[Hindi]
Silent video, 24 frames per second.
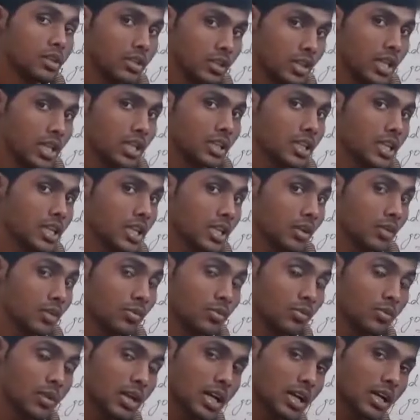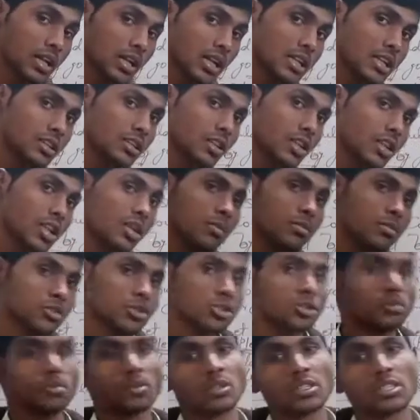देखते रहे मेरा क्लास डेली
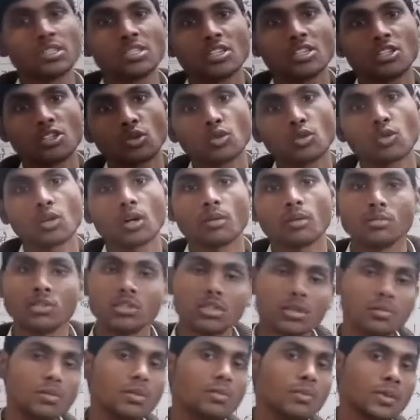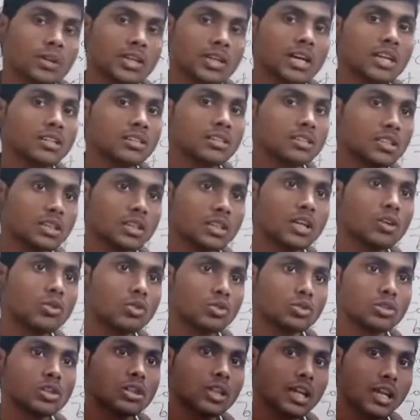बेसिस पे कीजिए ज़रूर हम सभी प्रकार का जितना
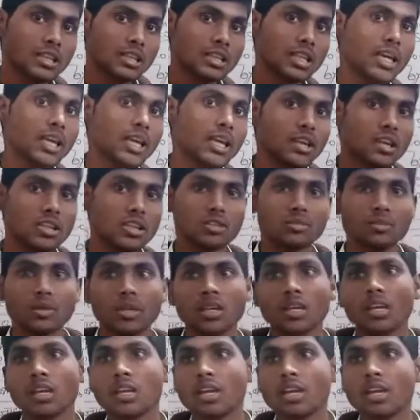क्वेश्चन आता है इंग्लिश में